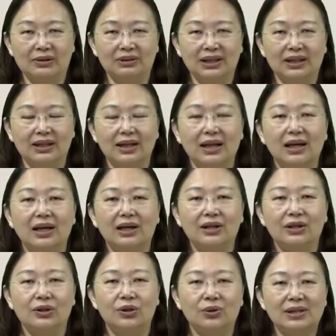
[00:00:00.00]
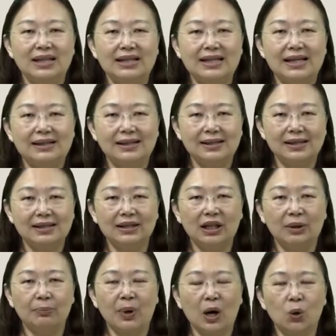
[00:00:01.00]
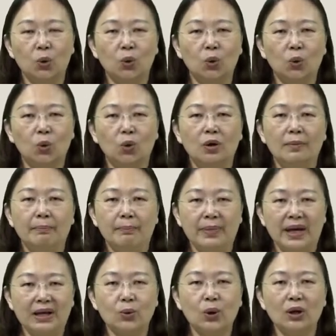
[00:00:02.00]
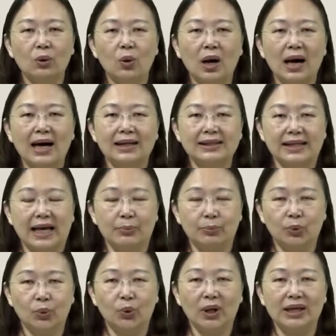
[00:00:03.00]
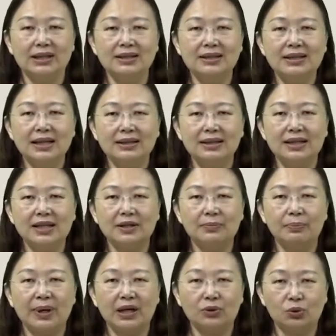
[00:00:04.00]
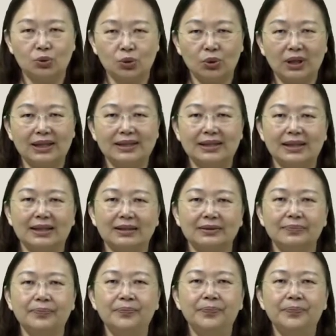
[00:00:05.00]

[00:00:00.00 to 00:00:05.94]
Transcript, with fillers: 的。有这些刺的保护，玫瑰花才不会任意被摧折。